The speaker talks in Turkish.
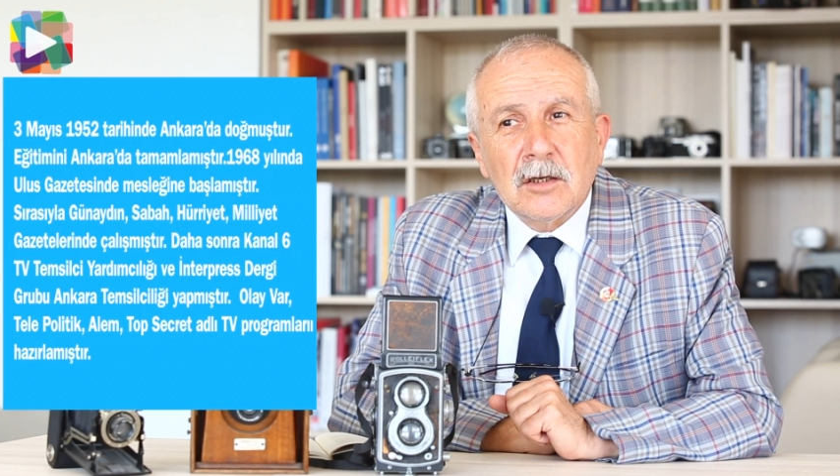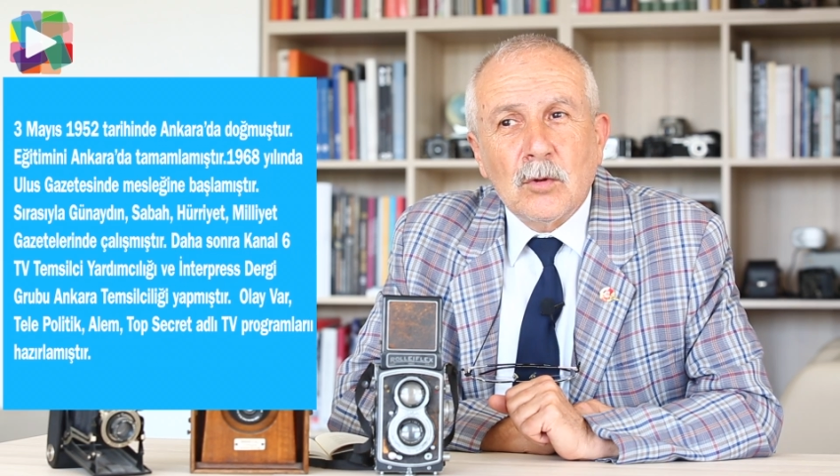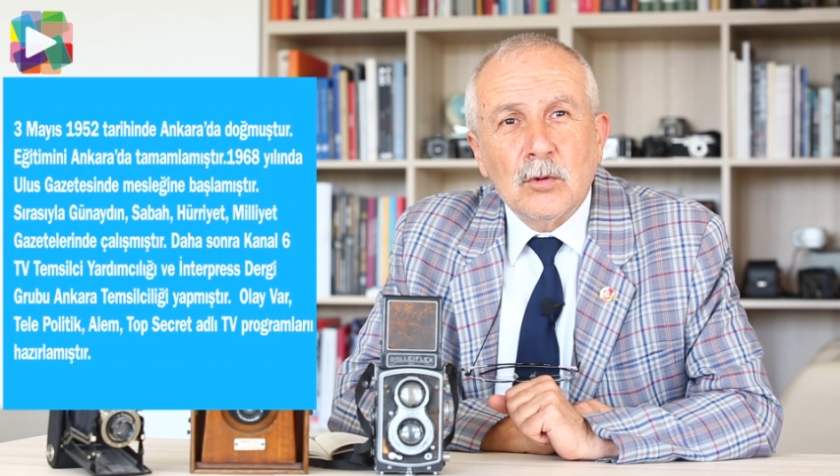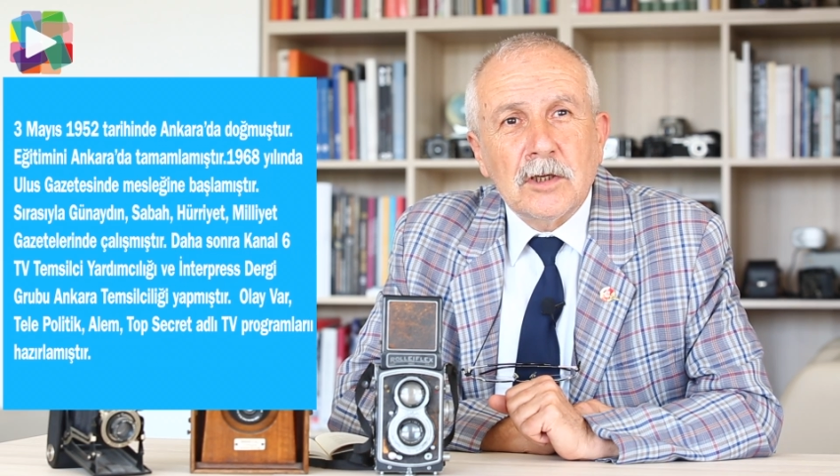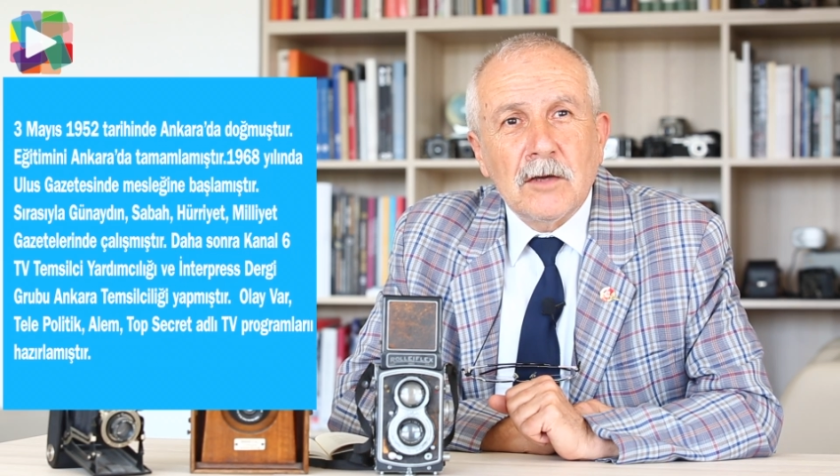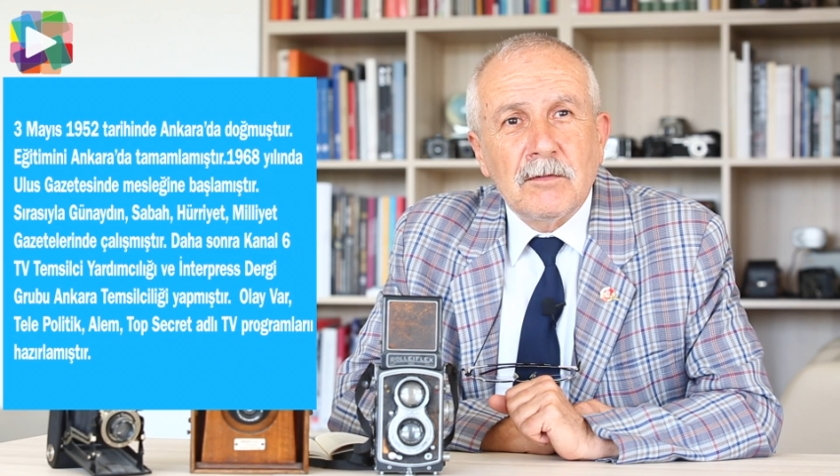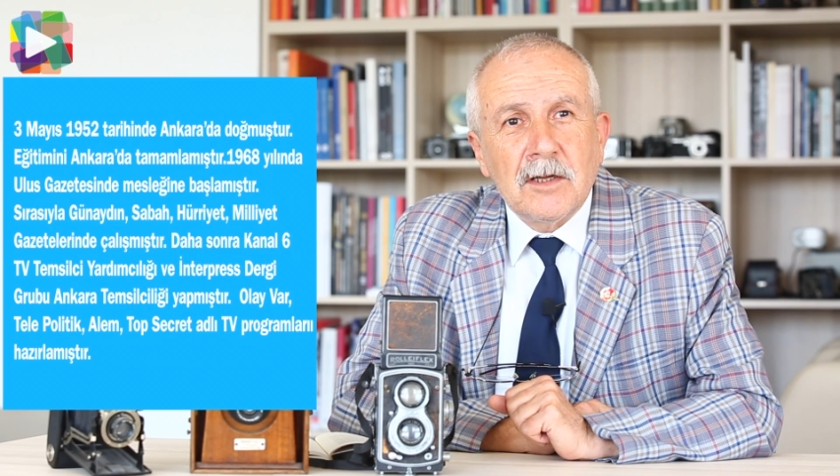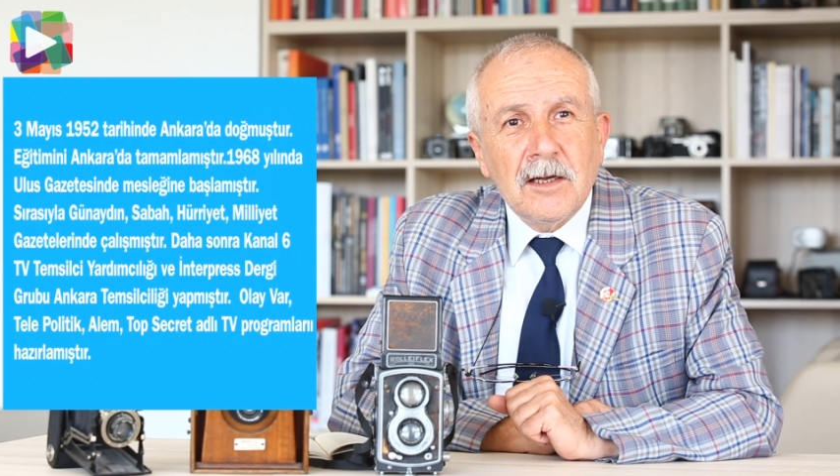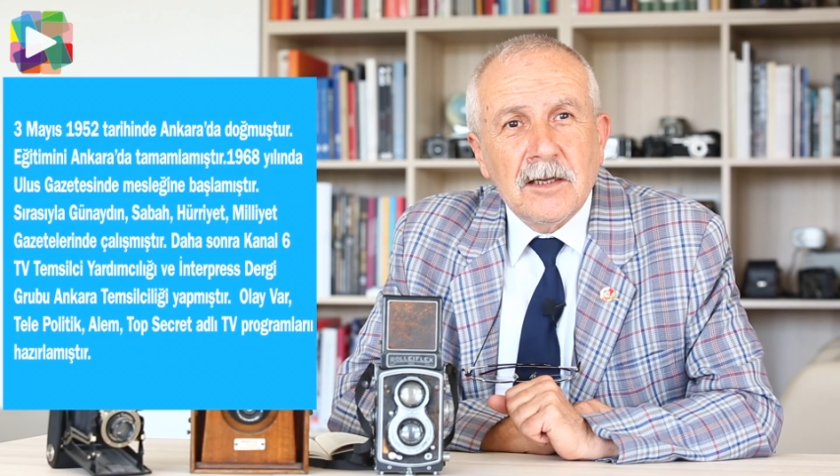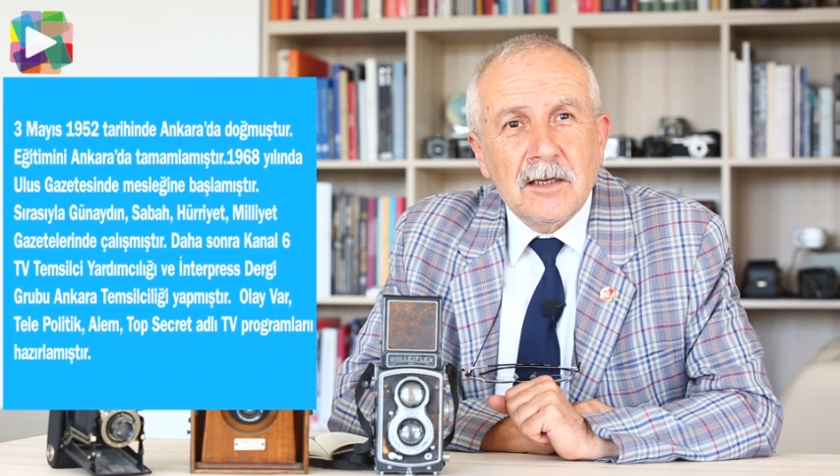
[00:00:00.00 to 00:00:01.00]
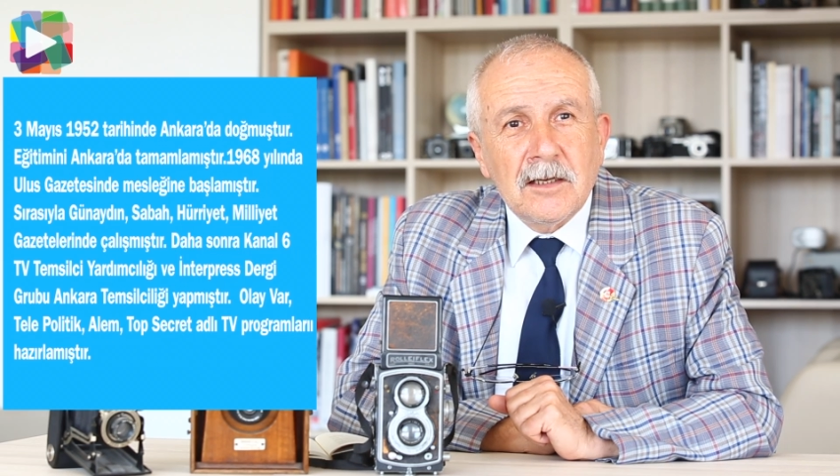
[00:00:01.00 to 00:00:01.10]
konuk evinde,